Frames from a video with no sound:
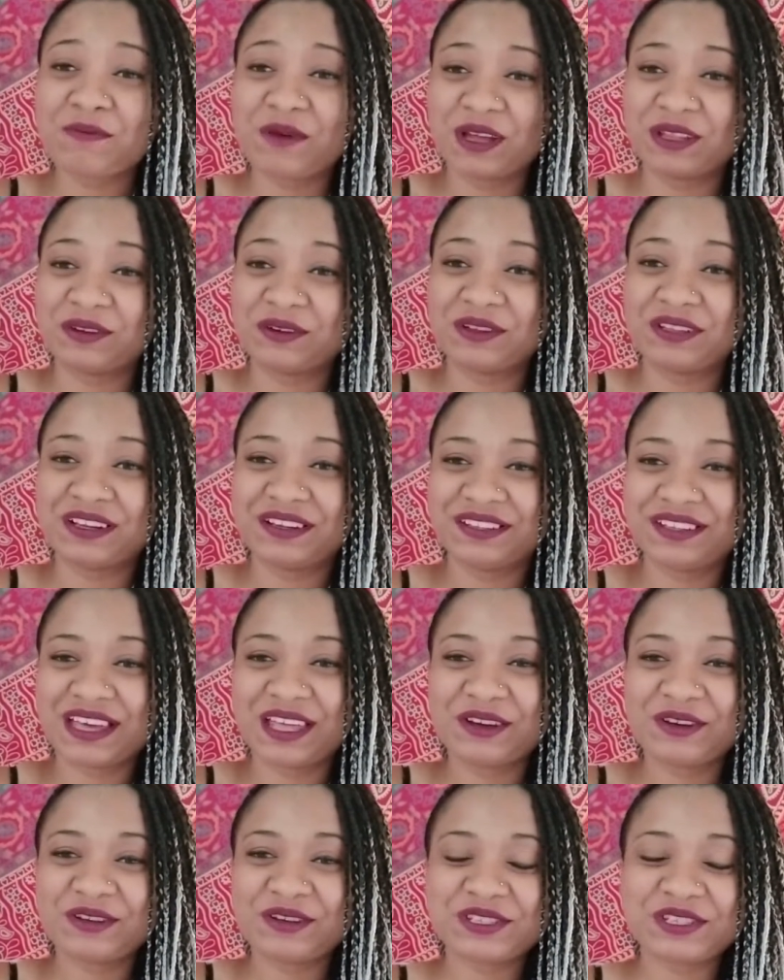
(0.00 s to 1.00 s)
Bueno, en el
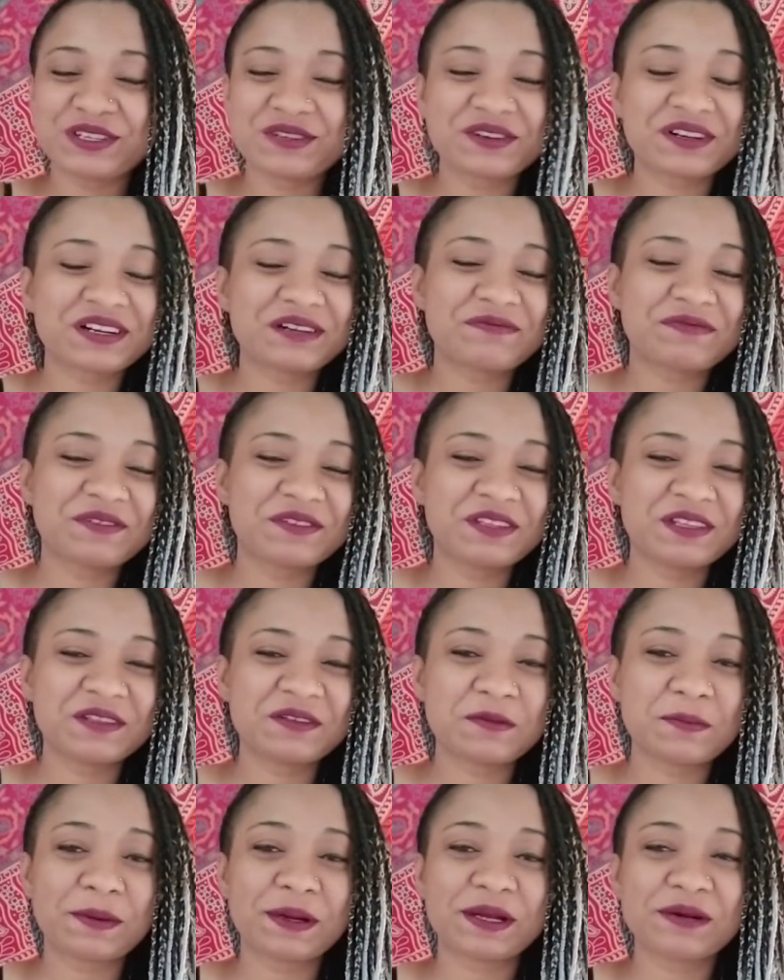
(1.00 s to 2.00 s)
día de hoy sigo
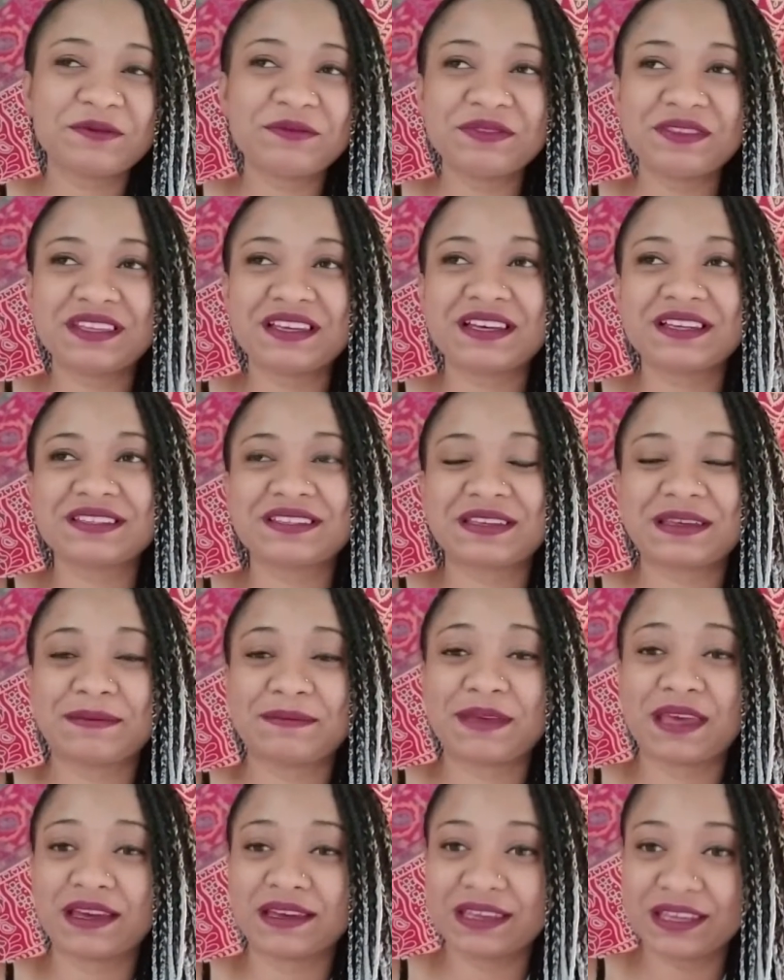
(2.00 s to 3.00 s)
respondiendo preguntas
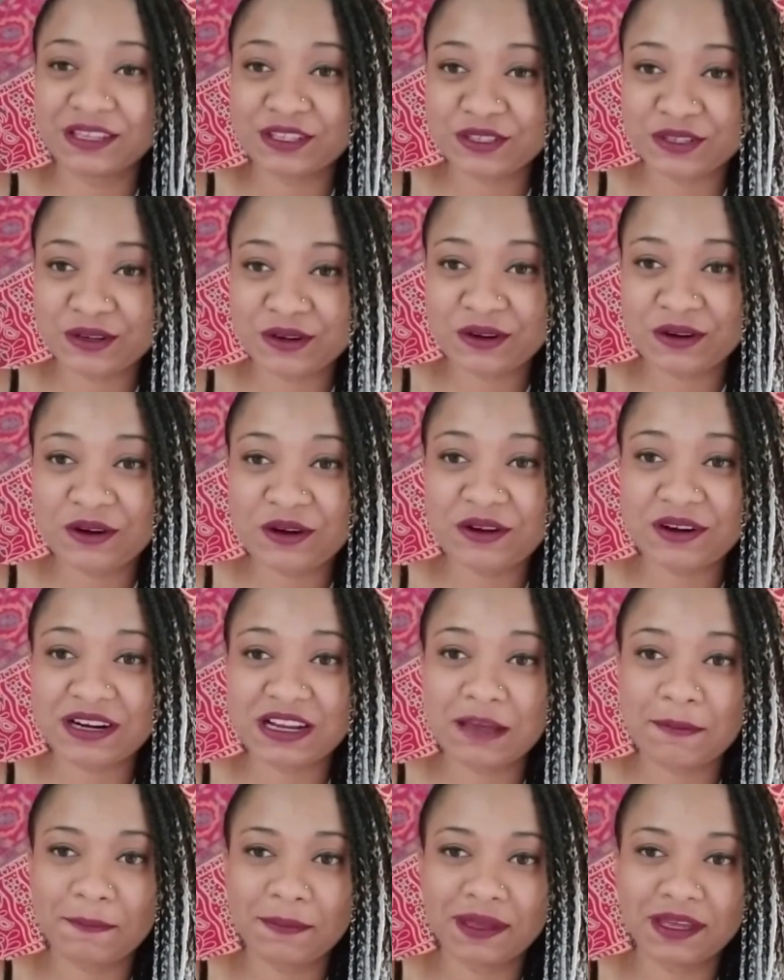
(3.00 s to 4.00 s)
que me han hecho
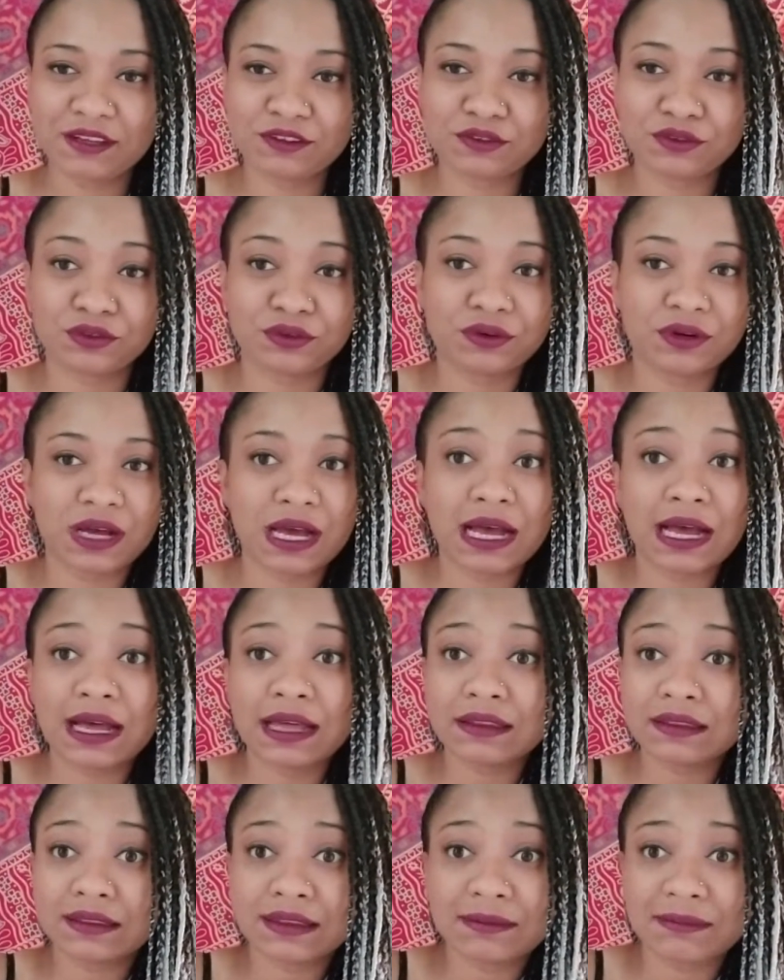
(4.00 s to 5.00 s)
con respecto
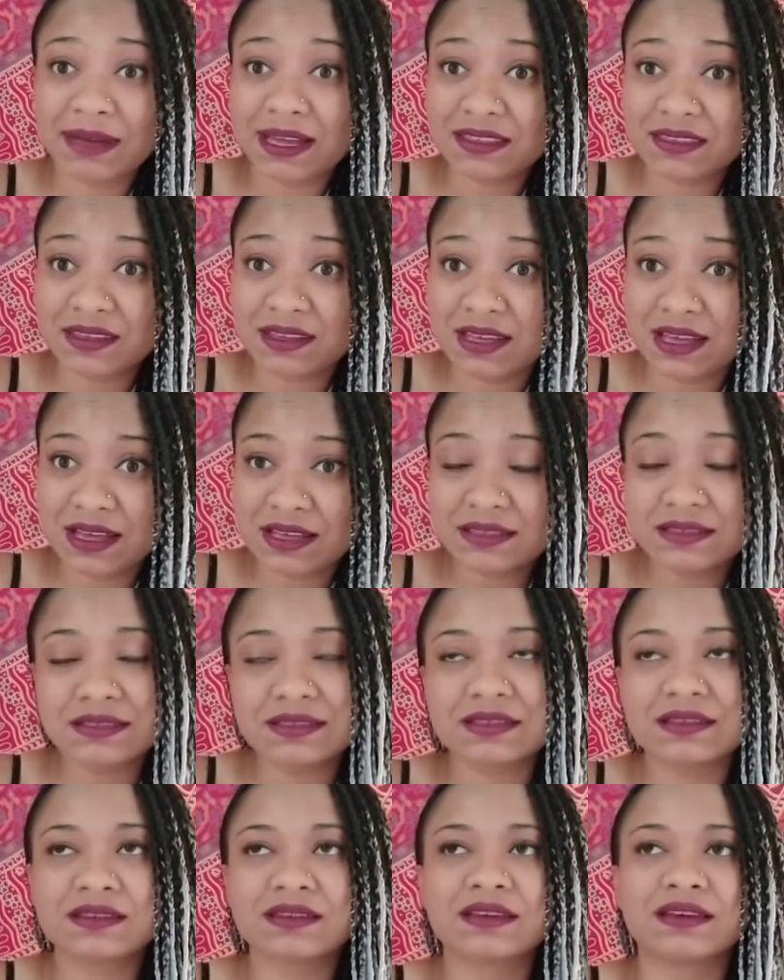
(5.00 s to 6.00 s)
a
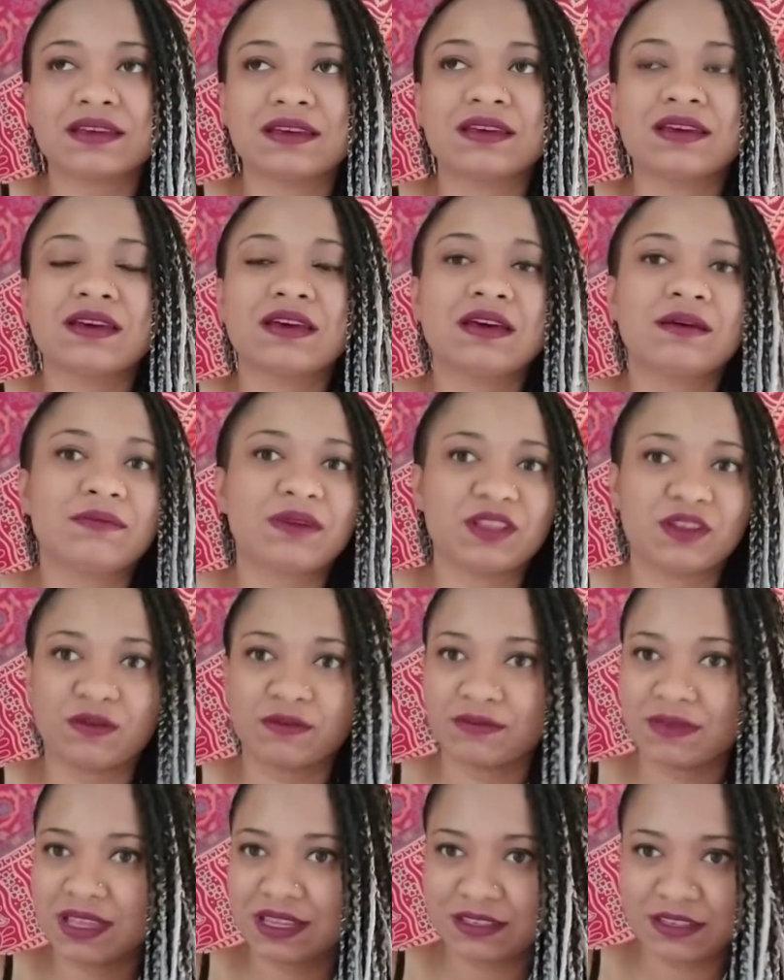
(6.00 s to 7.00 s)
temáticas que,
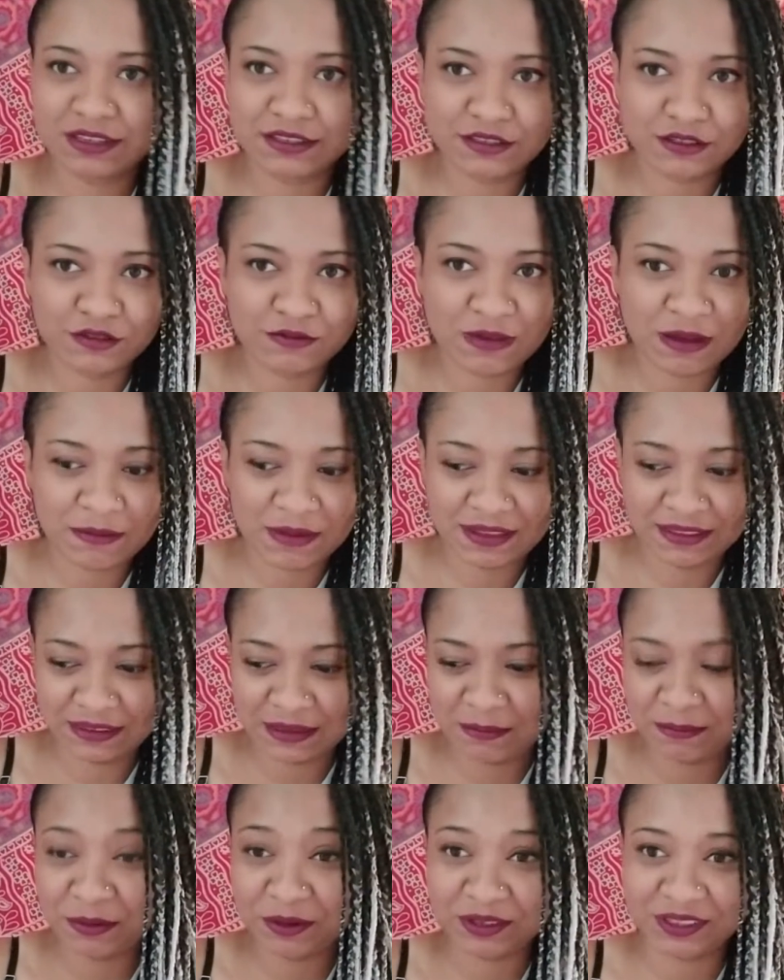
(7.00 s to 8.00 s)
bueno, eso es
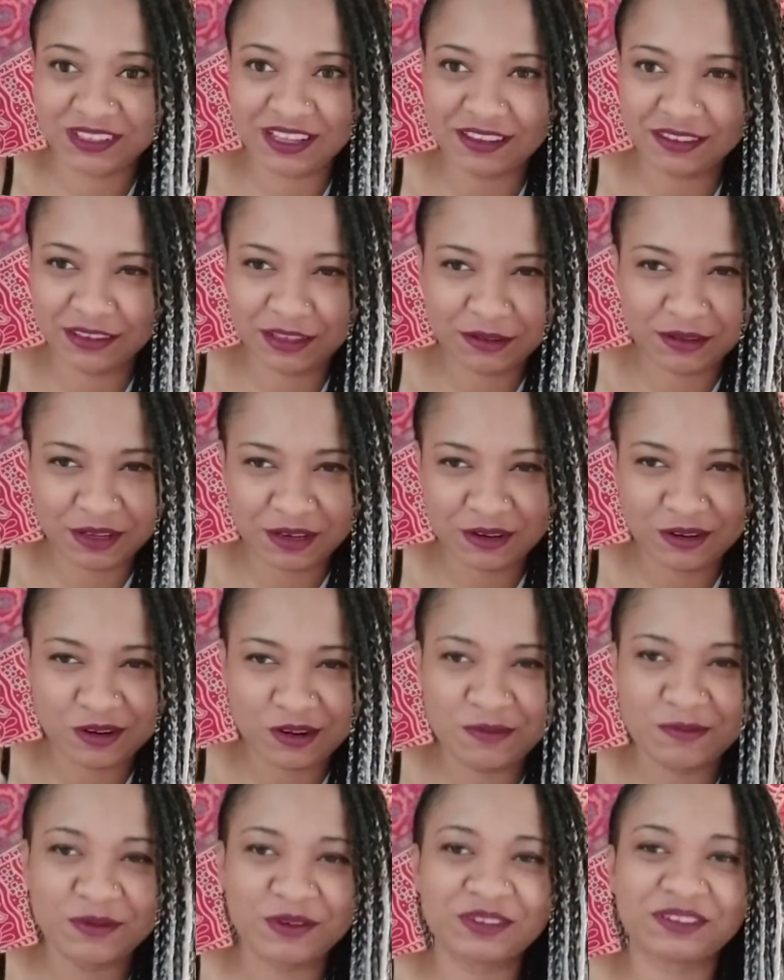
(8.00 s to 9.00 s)
sumamente importante.
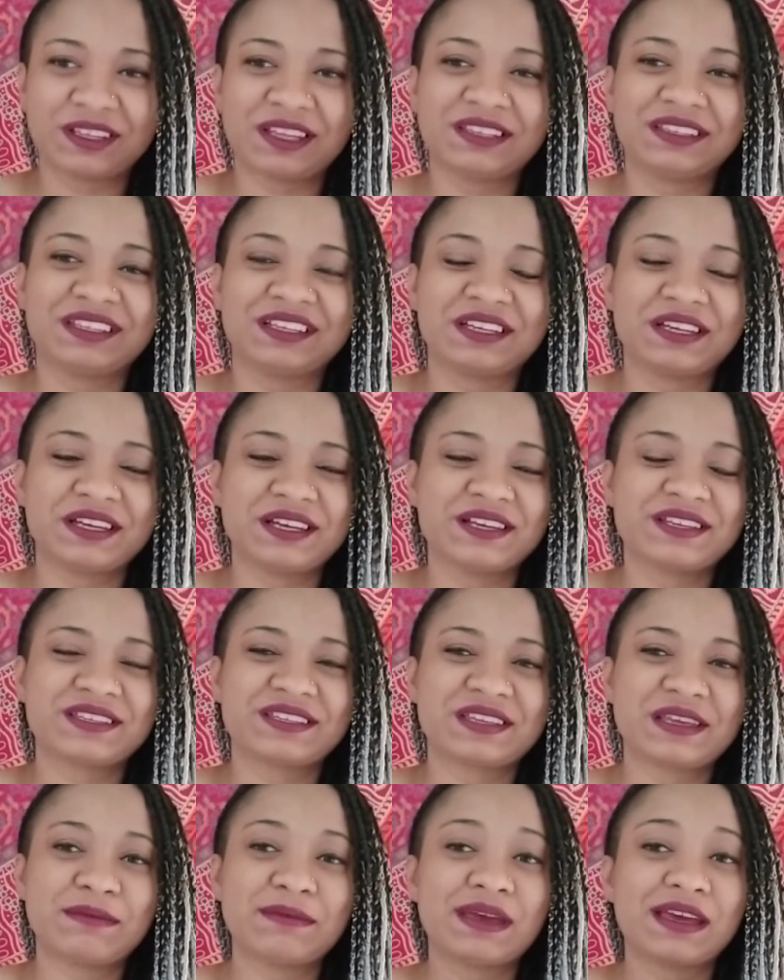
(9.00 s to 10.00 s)
Vieron lo importante
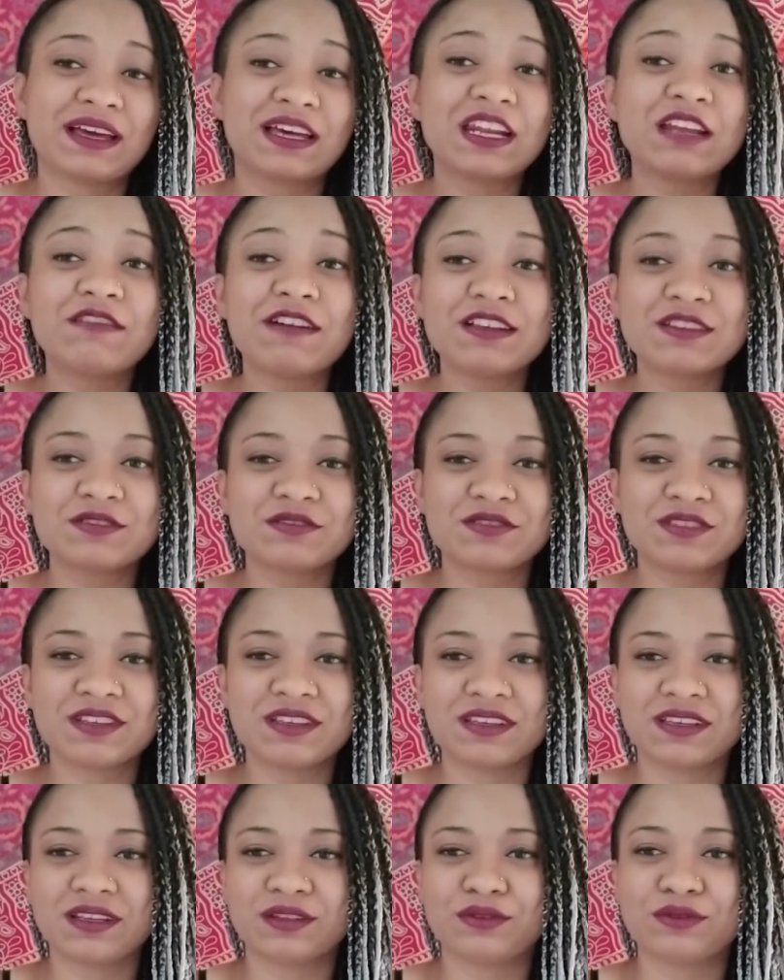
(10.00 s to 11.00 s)
que es que me escriban
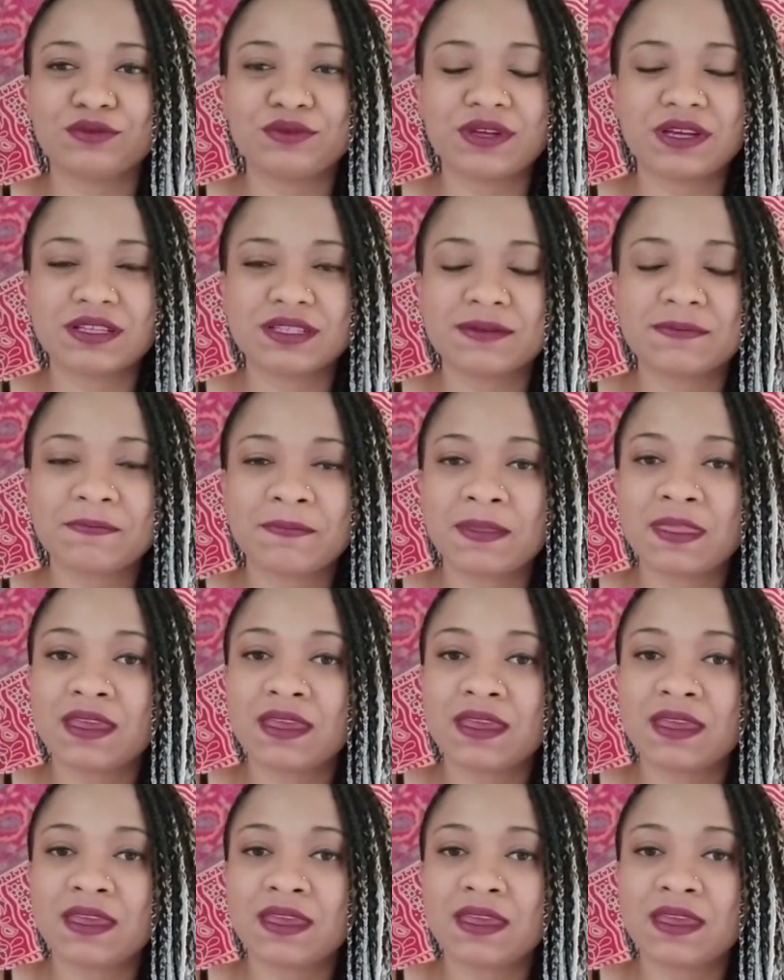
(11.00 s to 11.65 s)
sus inquietudes